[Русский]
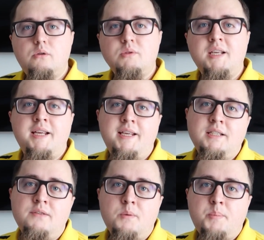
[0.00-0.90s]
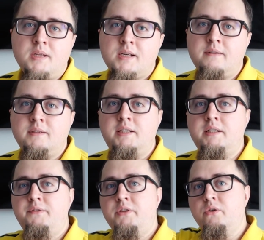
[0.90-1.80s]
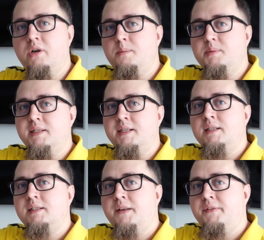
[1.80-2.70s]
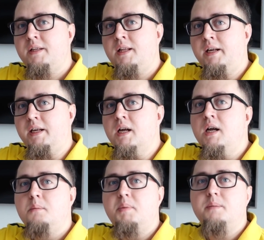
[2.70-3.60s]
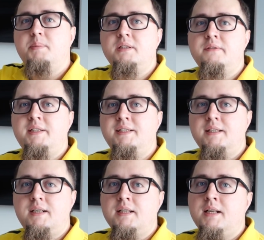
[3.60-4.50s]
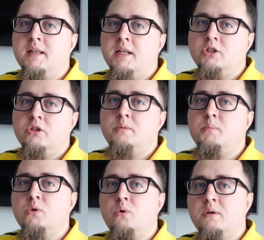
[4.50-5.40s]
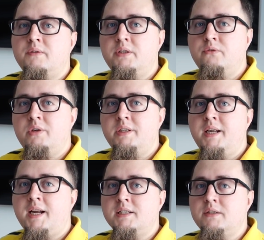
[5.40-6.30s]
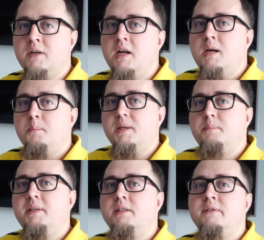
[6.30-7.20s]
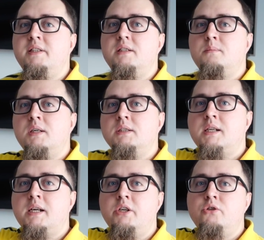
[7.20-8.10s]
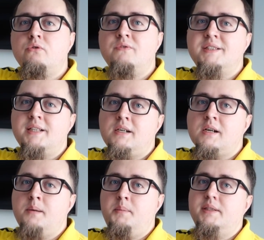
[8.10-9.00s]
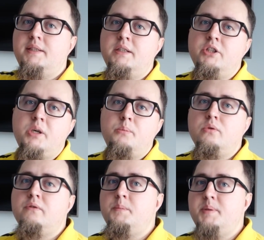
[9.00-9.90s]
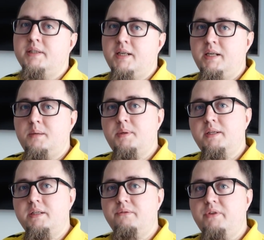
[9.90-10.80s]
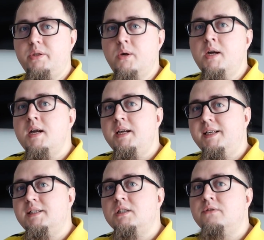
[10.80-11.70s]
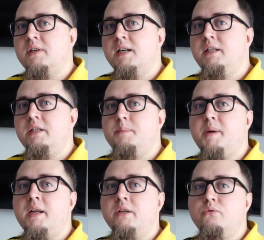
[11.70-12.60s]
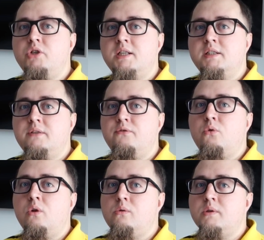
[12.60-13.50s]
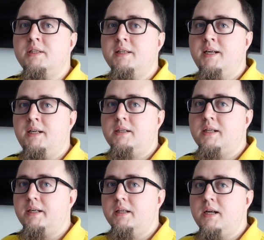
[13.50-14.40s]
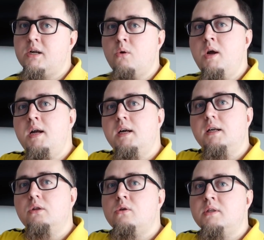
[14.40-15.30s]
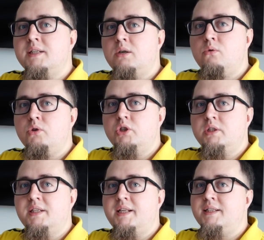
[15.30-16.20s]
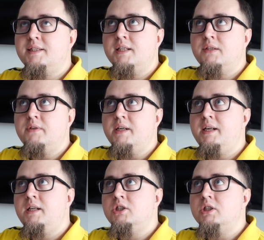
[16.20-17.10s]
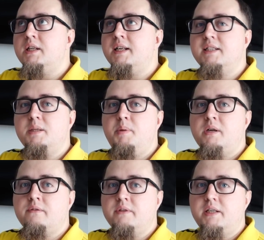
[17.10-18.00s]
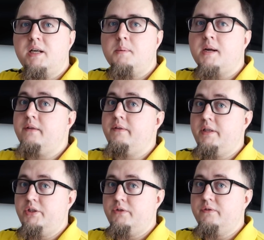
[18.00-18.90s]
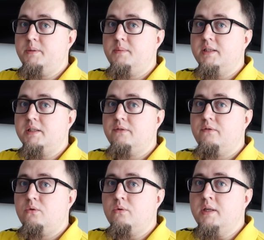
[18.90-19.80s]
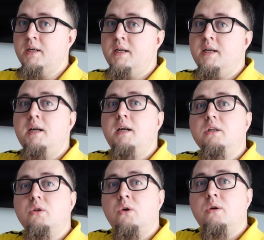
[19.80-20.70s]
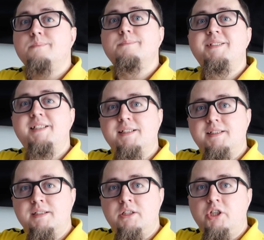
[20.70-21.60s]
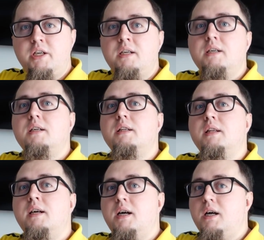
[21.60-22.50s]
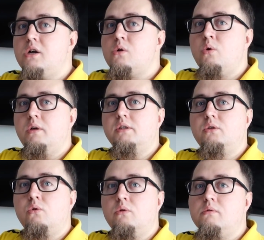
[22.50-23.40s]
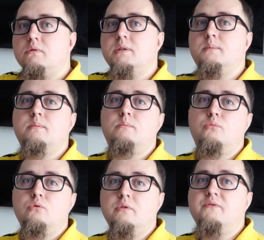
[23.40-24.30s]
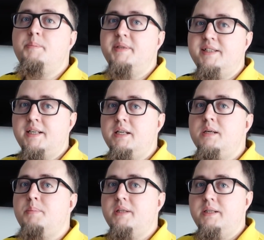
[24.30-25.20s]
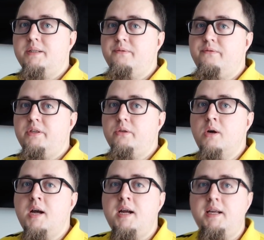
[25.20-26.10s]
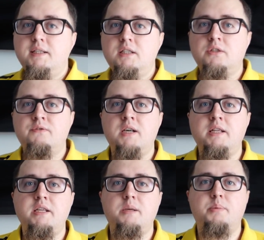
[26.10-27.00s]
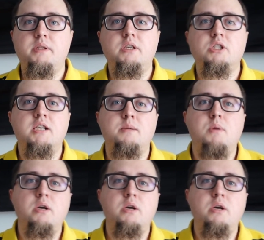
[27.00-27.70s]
Друзья, если вам понравилось это видео, обязательно ставьте лайки. Подписывайтесь на канал, нас ждет много всего интересного. Подписывайтесь на мою страничку в инстаграме, ссылочки будут в описании под этим видео. Если же вы хотите принять участие в конкурсе на электрогитару, который закончится 30 или же 31 декабря 2018 года, то все ссылочки на ролик с конкурсом будут в описании под этим видео. Если же вы хотите поддержать